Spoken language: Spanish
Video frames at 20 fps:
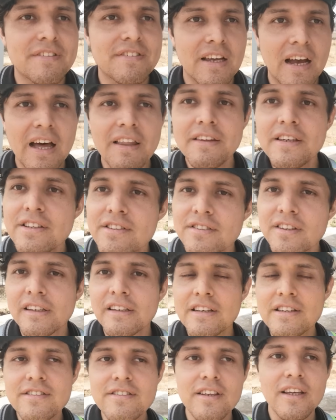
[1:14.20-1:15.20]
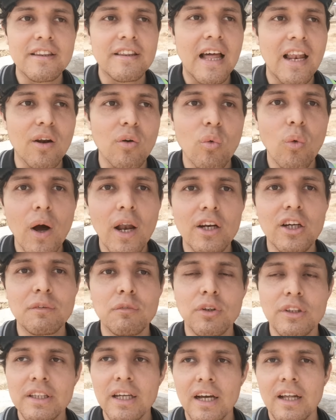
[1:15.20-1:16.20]
ya dice, dice tal cual
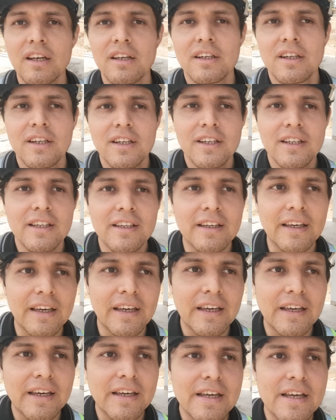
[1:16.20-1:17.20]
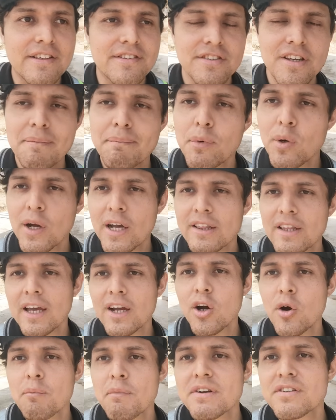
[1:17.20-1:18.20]
como tal, que Cien está
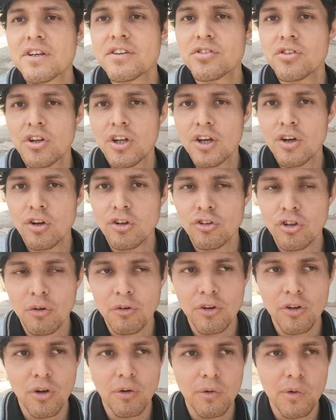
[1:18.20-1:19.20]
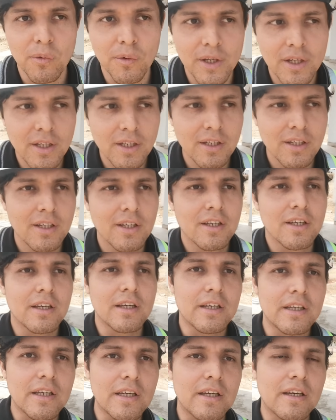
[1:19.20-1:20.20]
en conversaciones con WWE
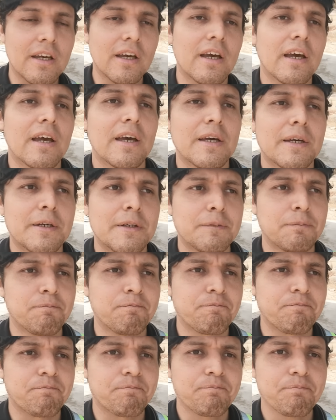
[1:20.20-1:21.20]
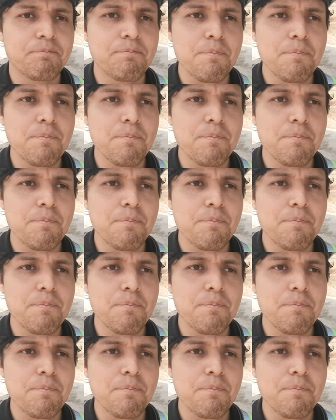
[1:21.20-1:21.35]
y que